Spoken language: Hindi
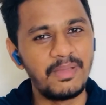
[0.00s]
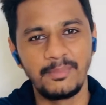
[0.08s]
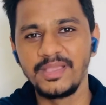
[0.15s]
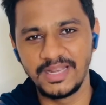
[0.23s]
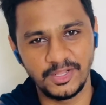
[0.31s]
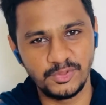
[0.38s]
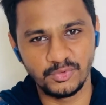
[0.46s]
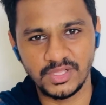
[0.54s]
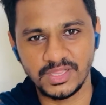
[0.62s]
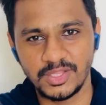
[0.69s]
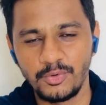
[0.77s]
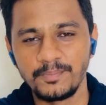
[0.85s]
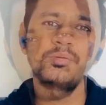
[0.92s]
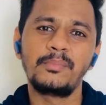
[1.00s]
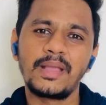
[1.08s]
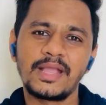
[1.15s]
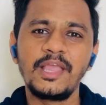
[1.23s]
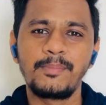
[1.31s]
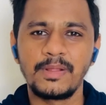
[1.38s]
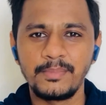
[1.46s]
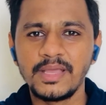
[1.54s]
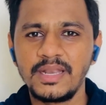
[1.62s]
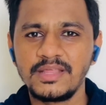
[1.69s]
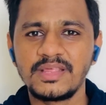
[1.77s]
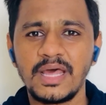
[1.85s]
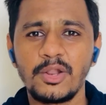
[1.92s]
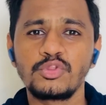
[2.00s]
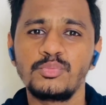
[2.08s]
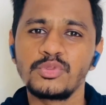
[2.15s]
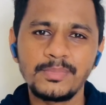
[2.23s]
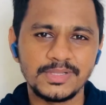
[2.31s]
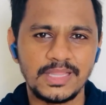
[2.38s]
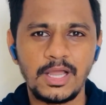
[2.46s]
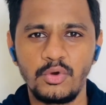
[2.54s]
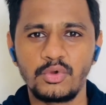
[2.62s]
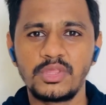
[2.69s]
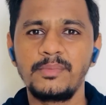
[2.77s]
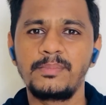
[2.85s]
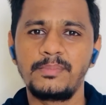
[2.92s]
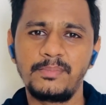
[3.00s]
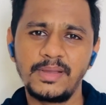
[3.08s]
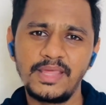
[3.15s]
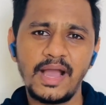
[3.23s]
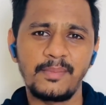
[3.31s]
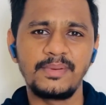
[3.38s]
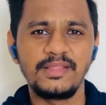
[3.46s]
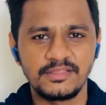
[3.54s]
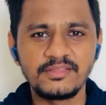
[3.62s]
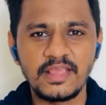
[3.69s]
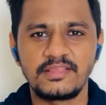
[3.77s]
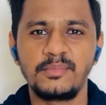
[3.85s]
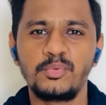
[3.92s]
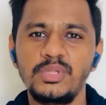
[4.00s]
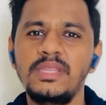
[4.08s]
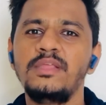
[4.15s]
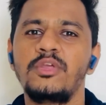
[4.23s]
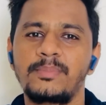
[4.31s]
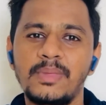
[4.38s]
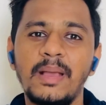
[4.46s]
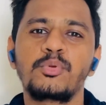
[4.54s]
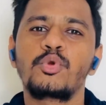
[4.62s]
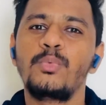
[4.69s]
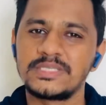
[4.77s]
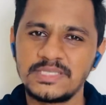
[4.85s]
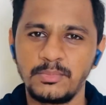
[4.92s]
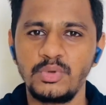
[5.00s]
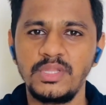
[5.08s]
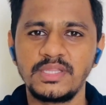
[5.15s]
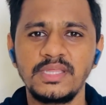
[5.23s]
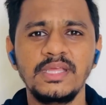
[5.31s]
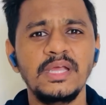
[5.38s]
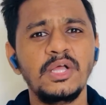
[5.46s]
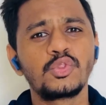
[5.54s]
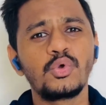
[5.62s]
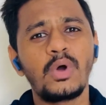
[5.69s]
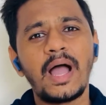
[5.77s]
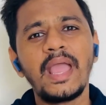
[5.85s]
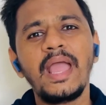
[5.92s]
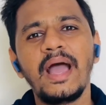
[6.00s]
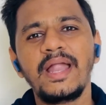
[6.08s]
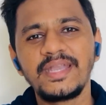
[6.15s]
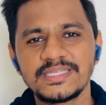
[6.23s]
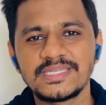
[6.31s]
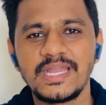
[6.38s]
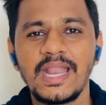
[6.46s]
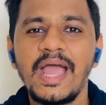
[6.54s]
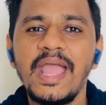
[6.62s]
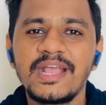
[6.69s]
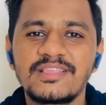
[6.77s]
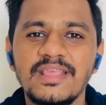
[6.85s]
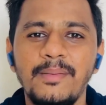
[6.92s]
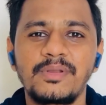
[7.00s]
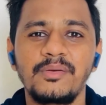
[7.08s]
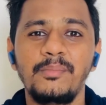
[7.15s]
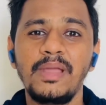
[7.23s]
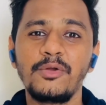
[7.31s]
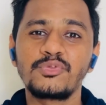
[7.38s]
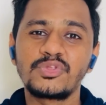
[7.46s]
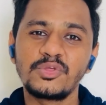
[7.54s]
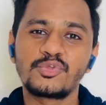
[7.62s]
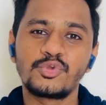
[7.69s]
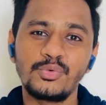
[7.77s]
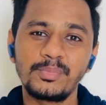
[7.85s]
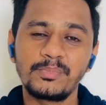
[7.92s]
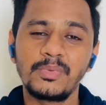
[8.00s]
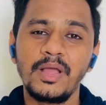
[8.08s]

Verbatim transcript: मैं भी गलत हो सकता हूँ मैं कहीं पर भी गलत जा रहा हूँ तो मुझे बताओ कि भैया आपने चीज़ ऐसे बोल दी जबकि आपको वैसे बोलनी थी तो आई अंडरस्टैंड आई एक्सेप्ट मैं उस चीज़ को